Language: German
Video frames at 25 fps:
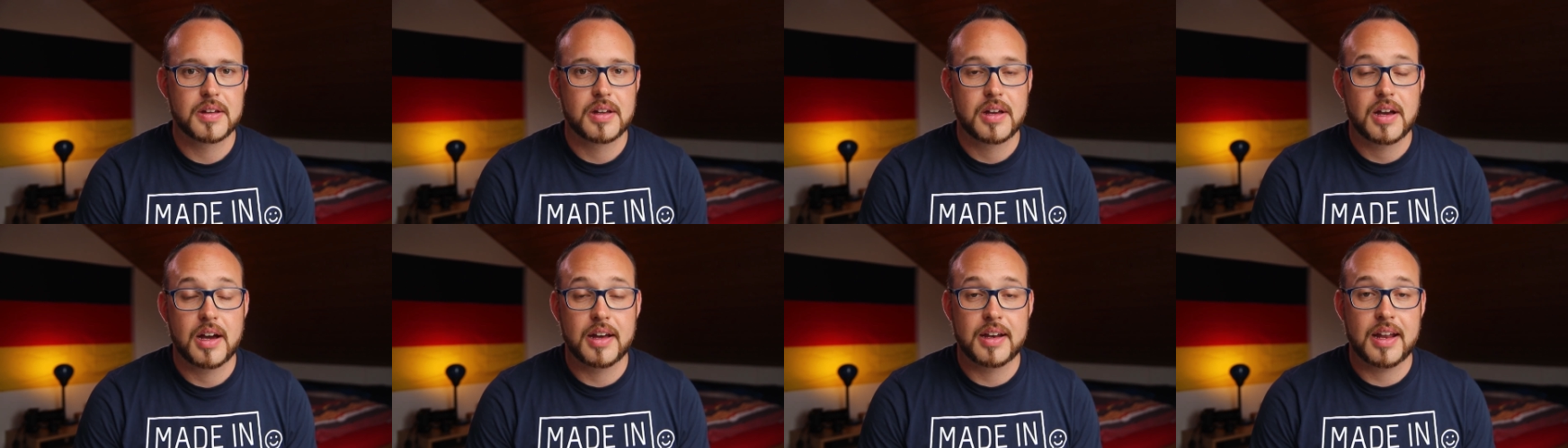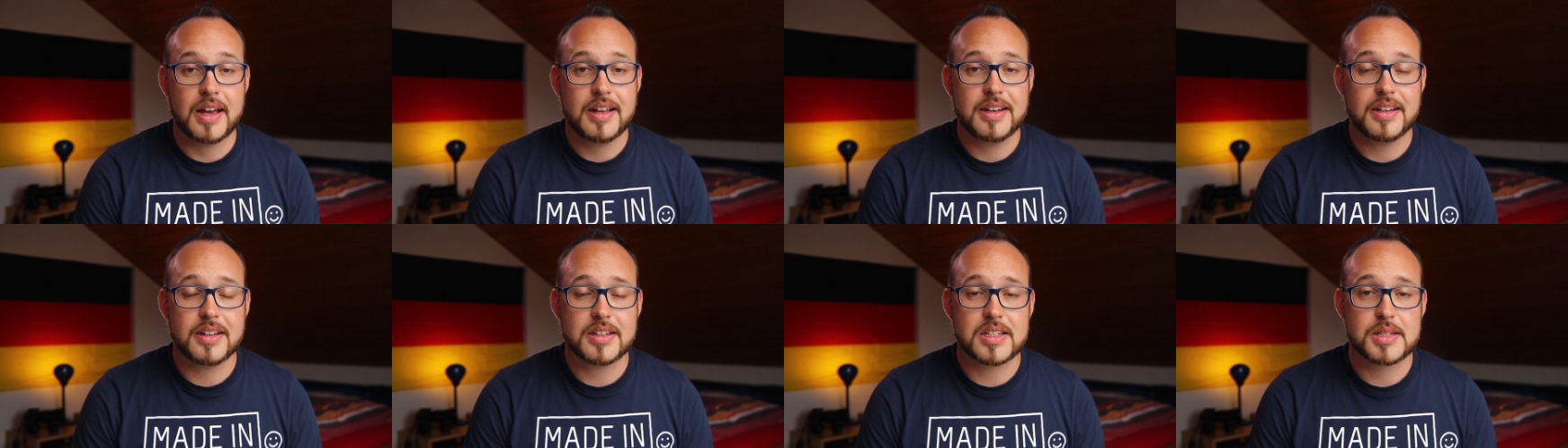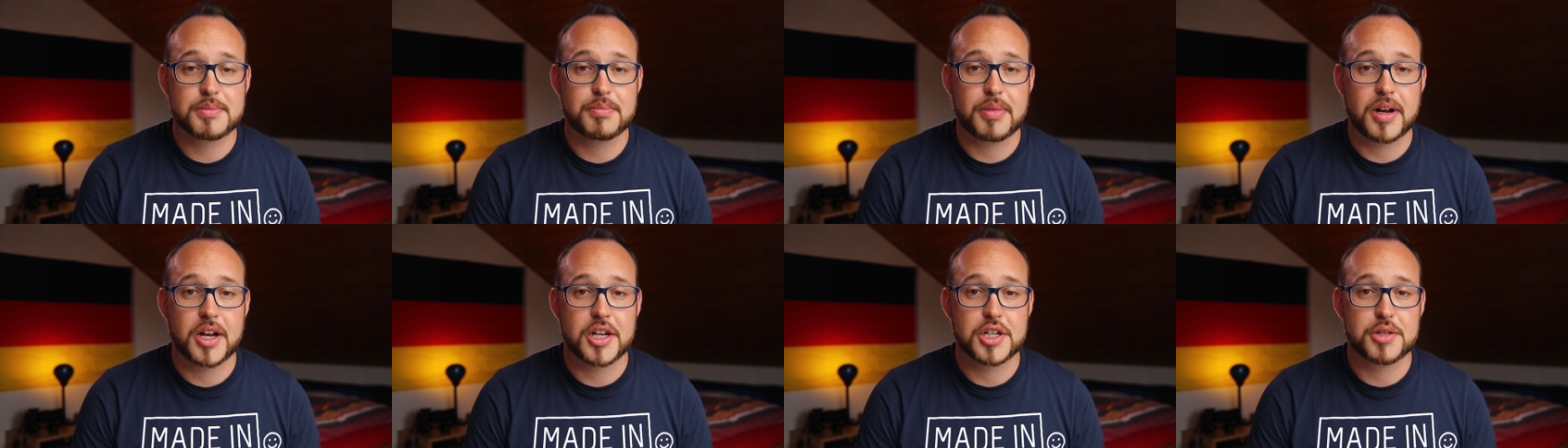Ein anderes
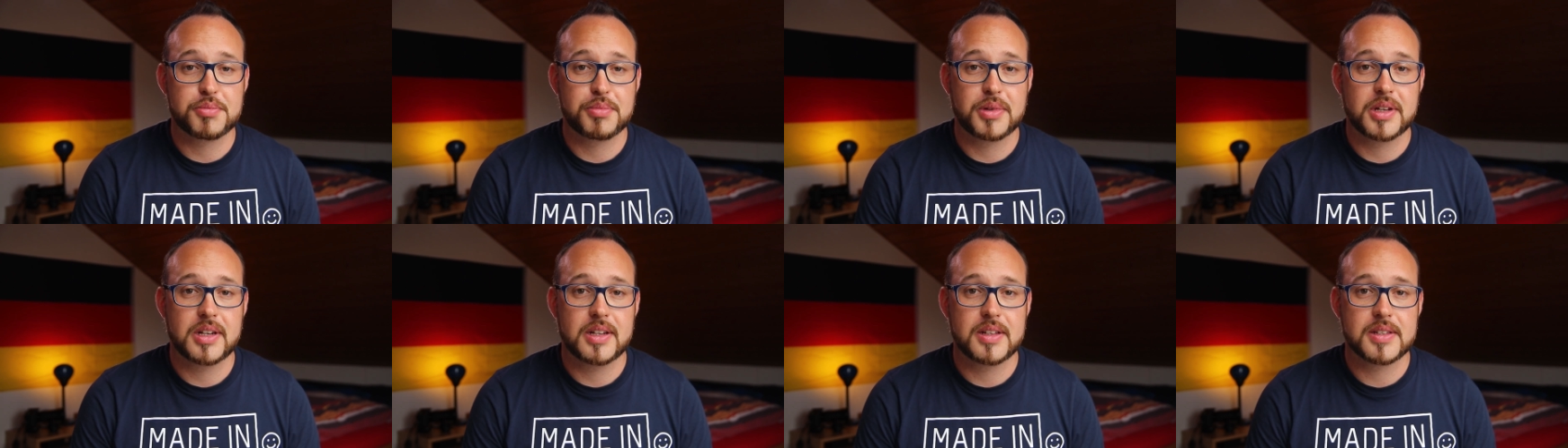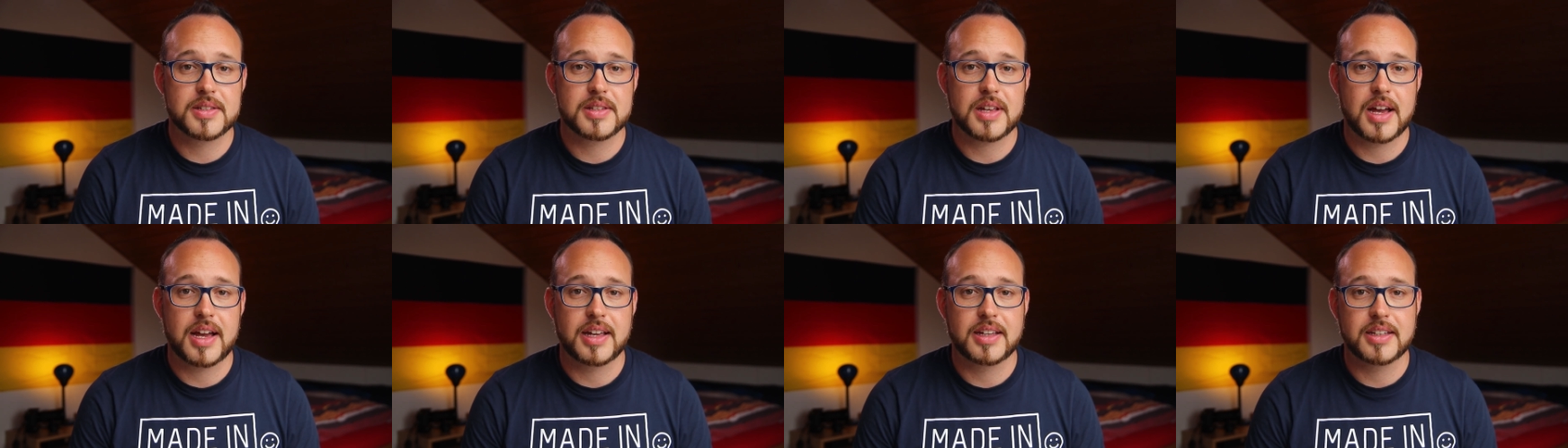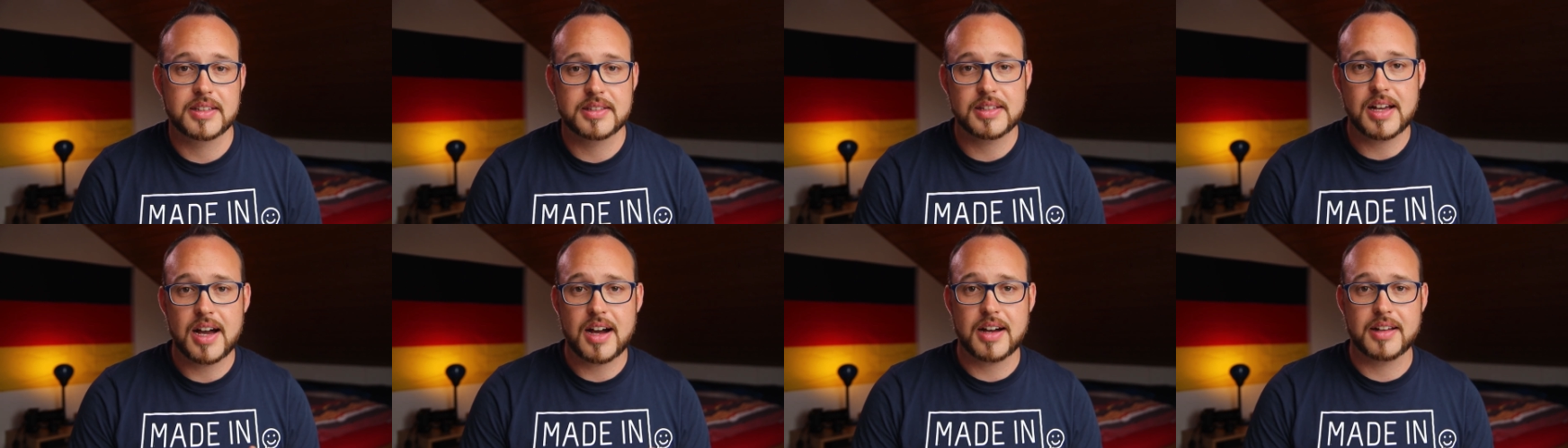Beispiel ist ein
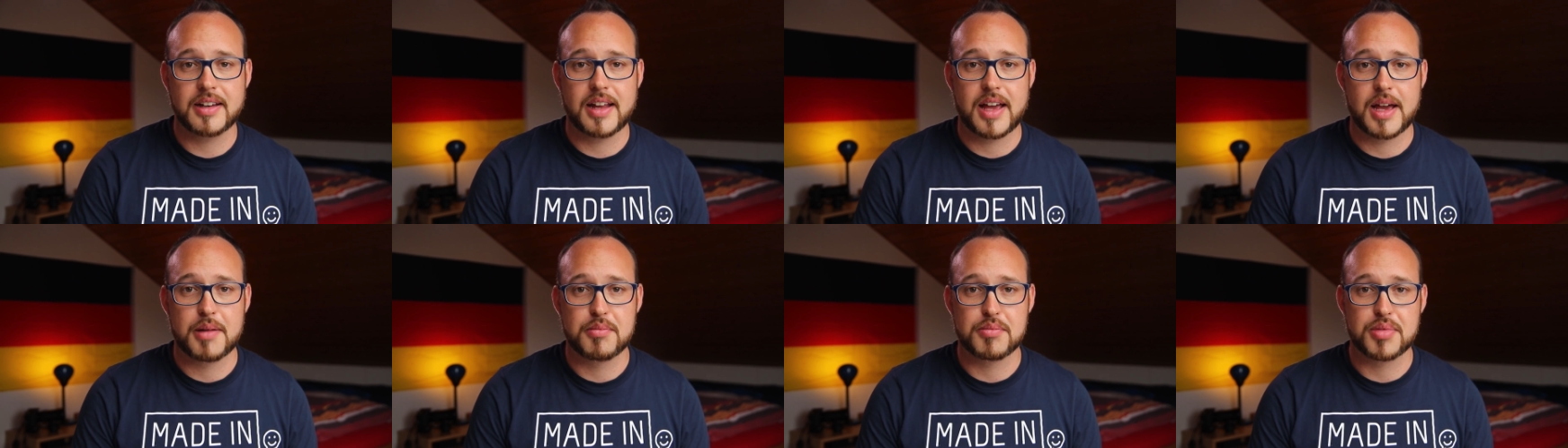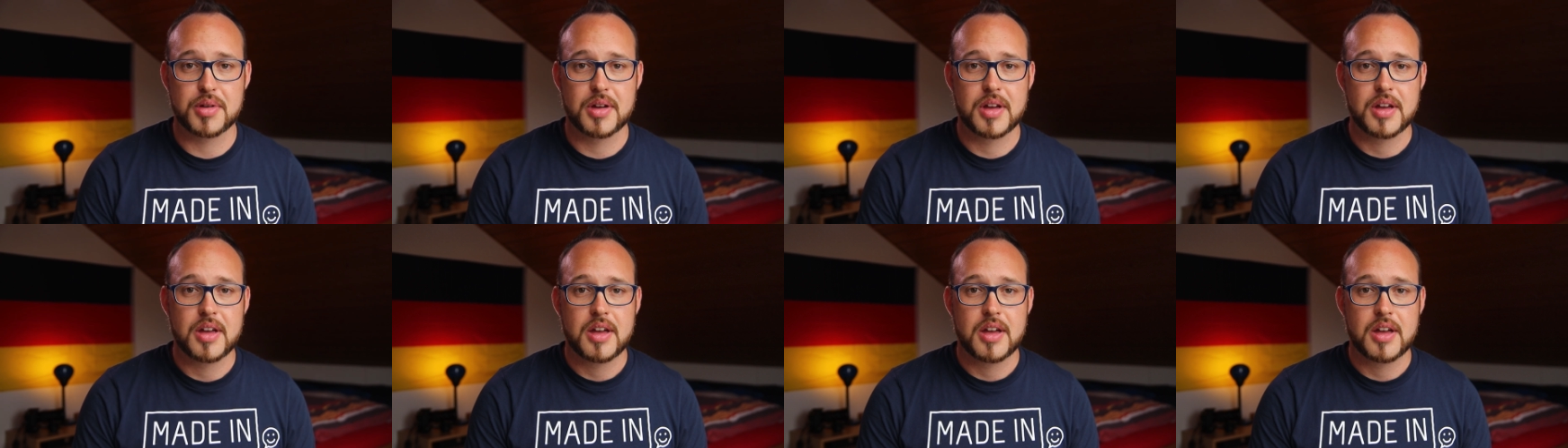Gitarrenamp.